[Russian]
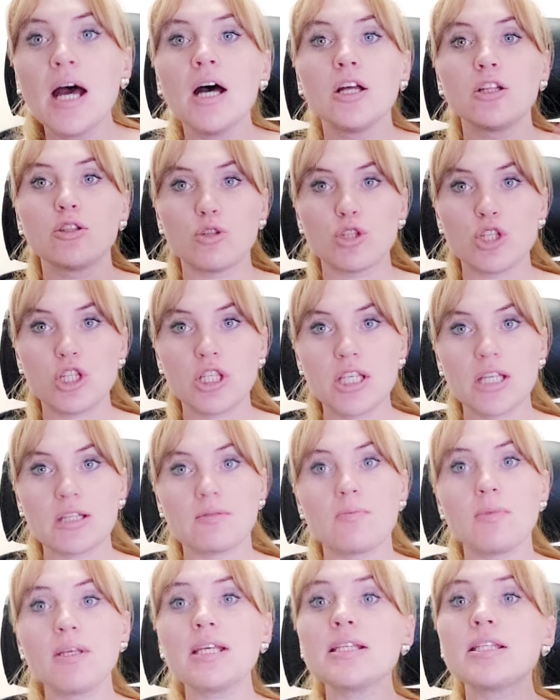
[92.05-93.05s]
То есть
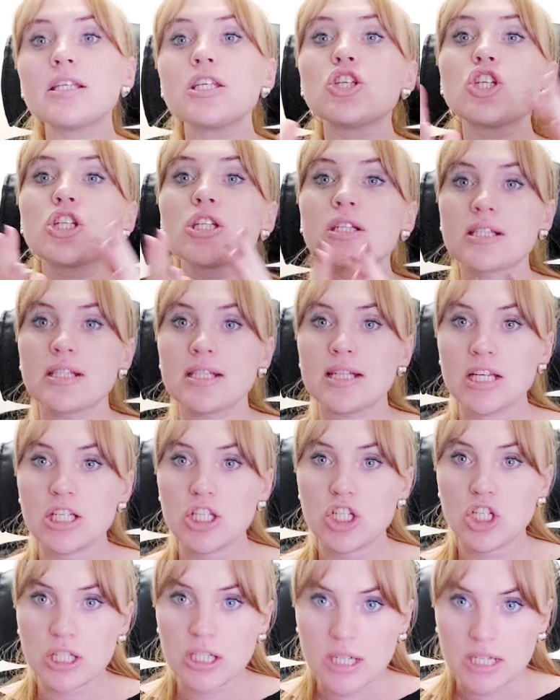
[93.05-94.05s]
нет месячных,
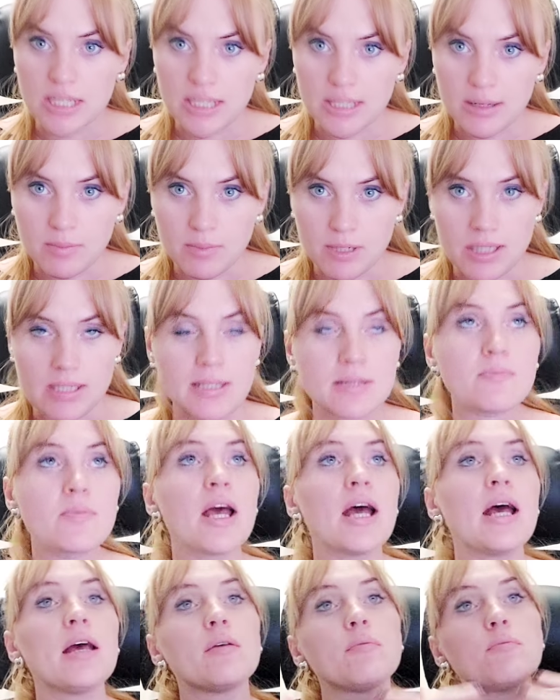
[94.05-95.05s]
значит климакс.
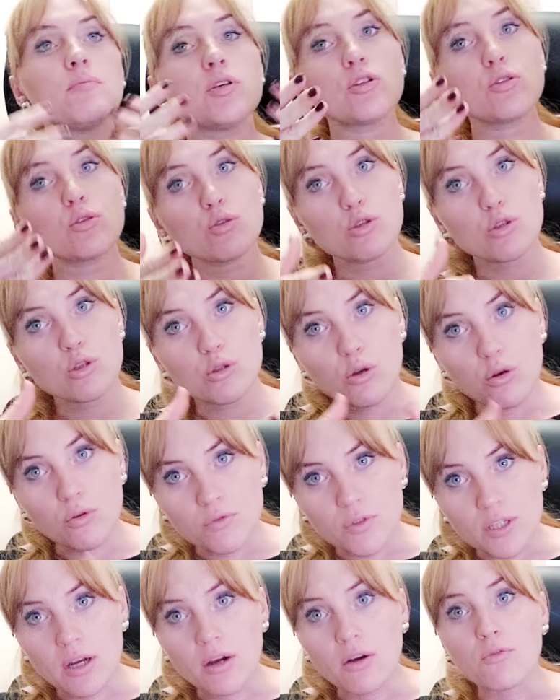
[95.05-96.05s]

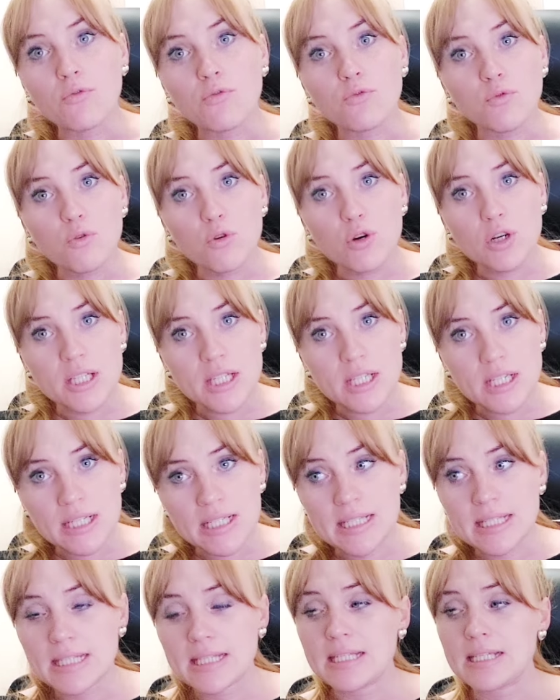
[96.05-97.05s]
Безусловно, в
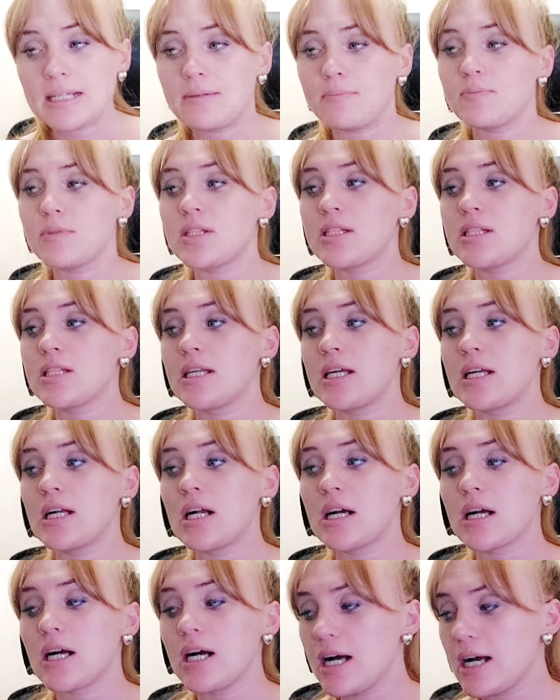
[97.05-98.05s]
возрасте
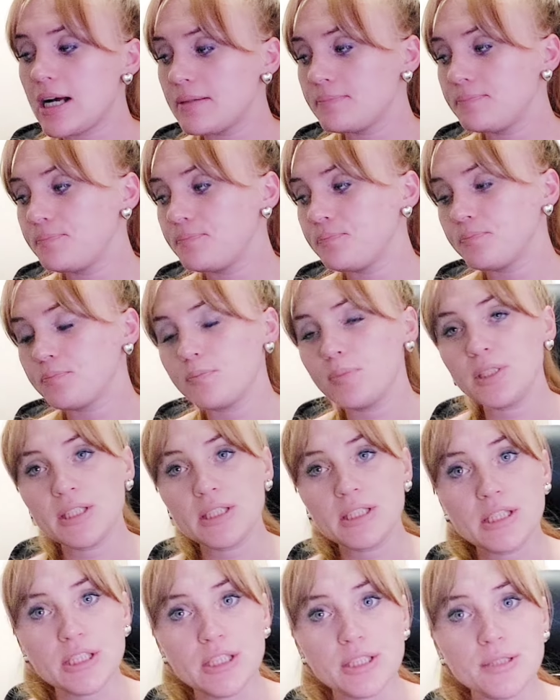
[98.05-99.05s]
45
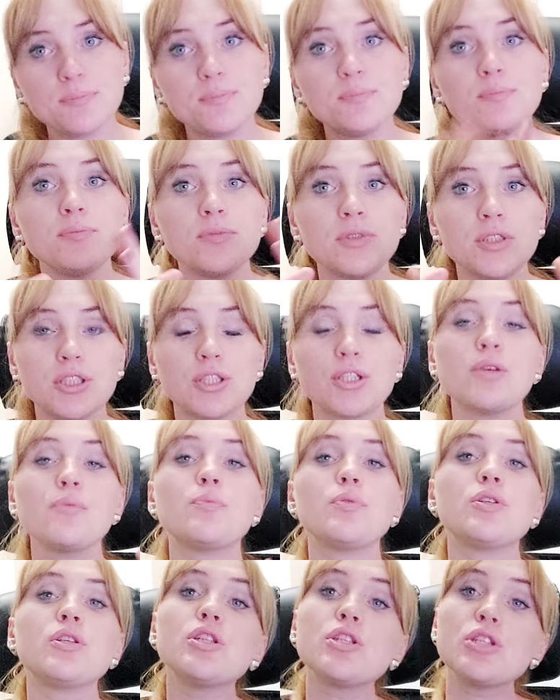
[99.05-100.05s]

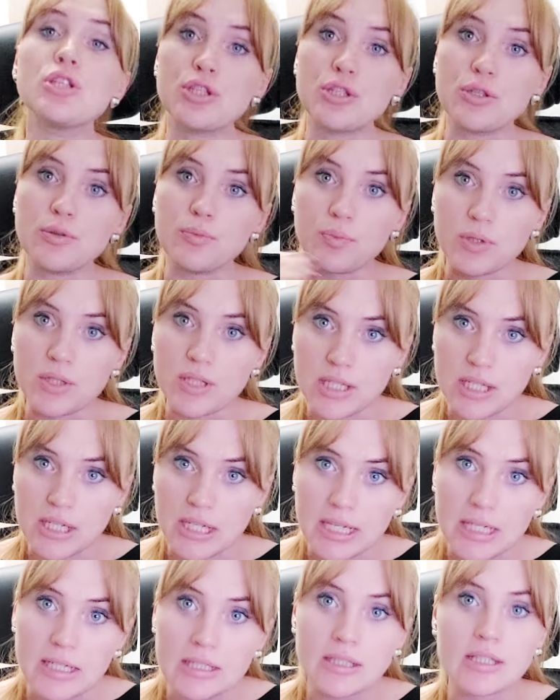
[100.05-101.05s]
55
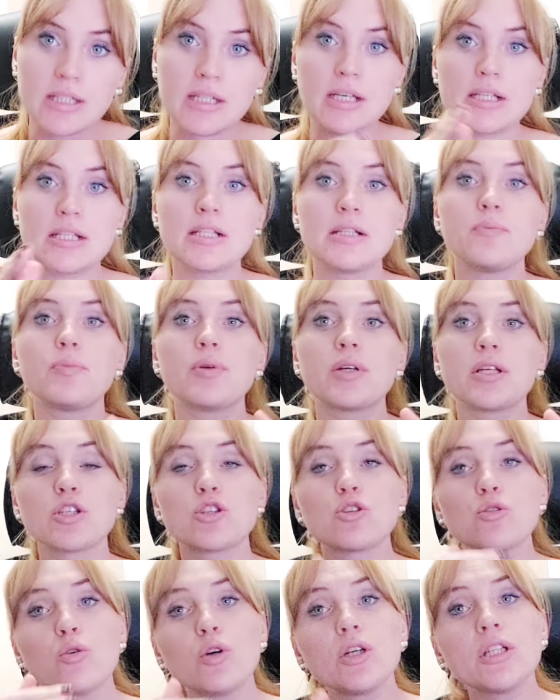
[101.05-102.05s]
лет, если
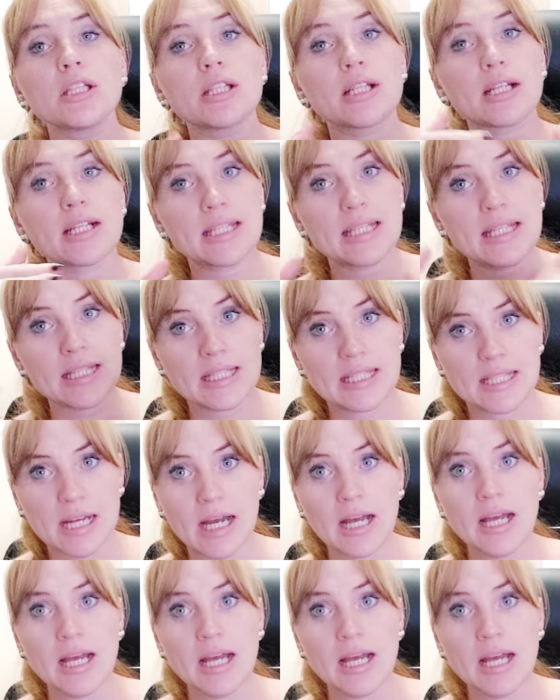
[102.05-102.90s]
происходят какие-то